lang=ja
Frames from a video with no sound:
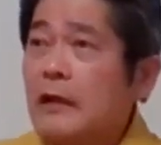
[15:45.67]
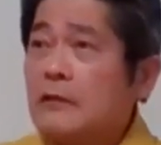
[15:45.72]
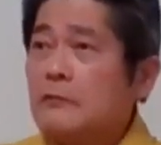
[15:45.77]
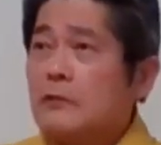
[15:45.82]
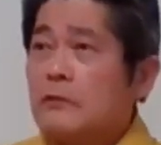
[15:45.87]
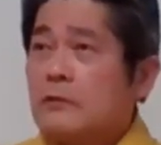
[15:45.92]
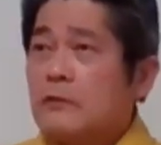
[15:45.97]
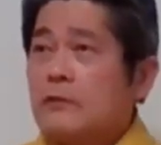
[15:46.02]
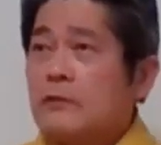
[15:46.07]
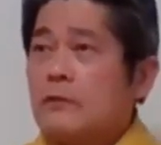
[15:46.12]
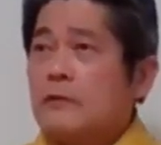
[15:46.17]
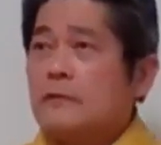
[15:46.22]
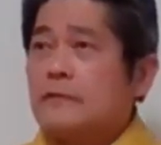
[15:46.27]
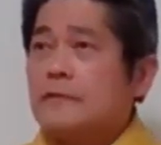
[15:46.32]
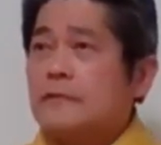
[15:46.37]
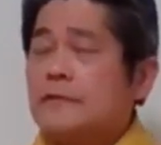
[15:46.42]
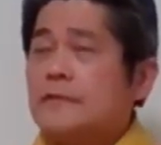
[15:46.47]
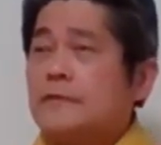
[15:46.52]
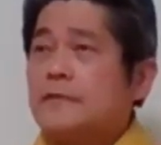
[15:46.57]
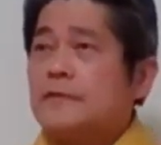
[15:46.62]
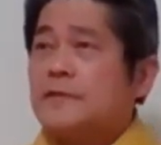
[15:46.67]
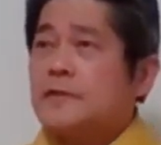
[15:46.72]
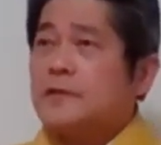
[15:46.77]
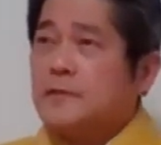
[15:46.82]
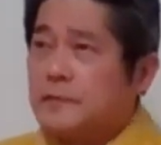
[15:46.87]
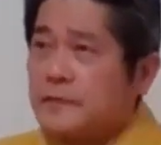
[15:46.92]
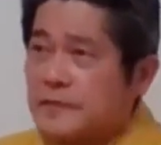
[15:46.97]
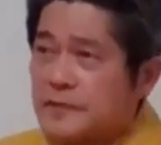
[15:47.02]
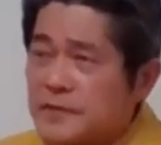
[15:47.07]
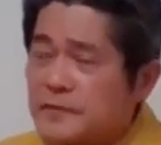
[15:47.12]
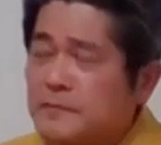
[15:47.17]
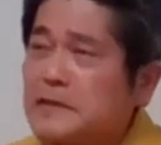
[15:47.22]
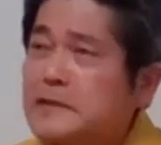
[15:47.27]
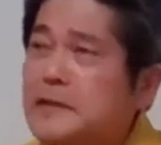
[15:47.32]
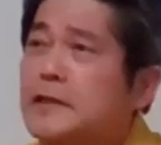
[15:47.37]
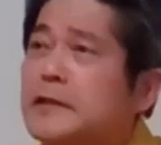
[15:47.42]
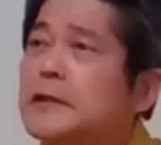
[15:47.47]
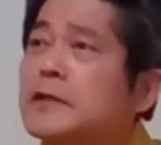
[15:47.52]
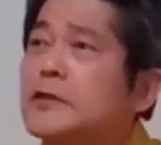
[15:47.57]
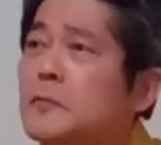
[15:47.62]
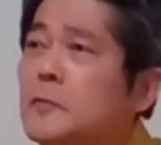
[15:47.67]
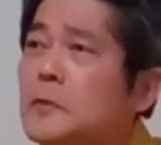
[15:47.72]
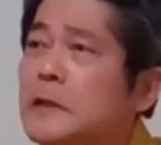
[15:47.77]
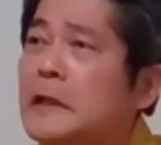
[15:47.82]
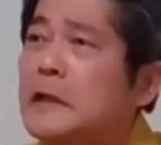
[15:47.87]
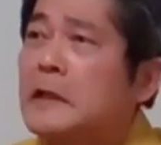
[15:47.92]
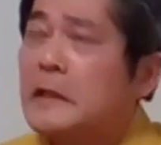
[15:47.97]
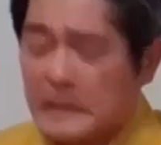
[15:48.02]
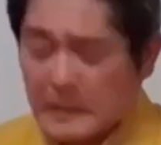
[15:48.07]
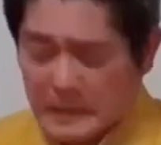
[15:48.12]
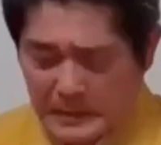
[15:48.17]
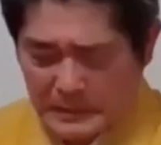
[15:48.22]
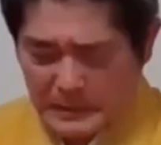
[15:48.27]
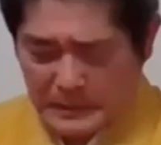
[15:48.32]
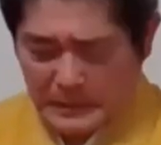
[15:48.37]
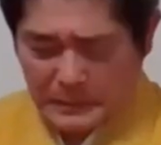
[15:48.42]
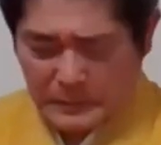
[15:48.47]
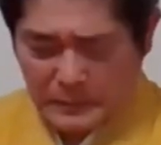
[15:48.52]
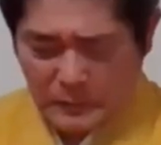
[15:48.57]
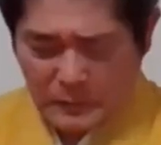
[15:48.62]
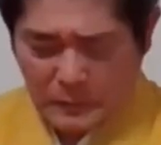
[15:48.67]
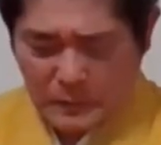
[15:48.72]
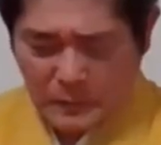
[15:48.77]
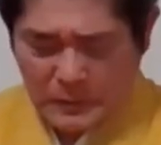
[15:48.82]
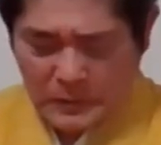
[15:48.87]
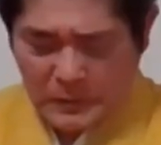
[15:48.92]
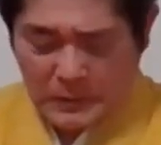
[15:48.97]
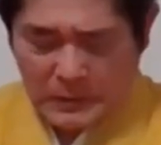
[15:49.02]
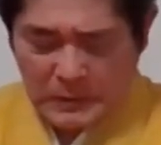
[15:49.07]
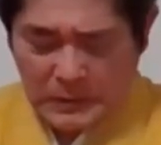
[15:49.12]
あのー、す、すいませんけどもね、えー、っと、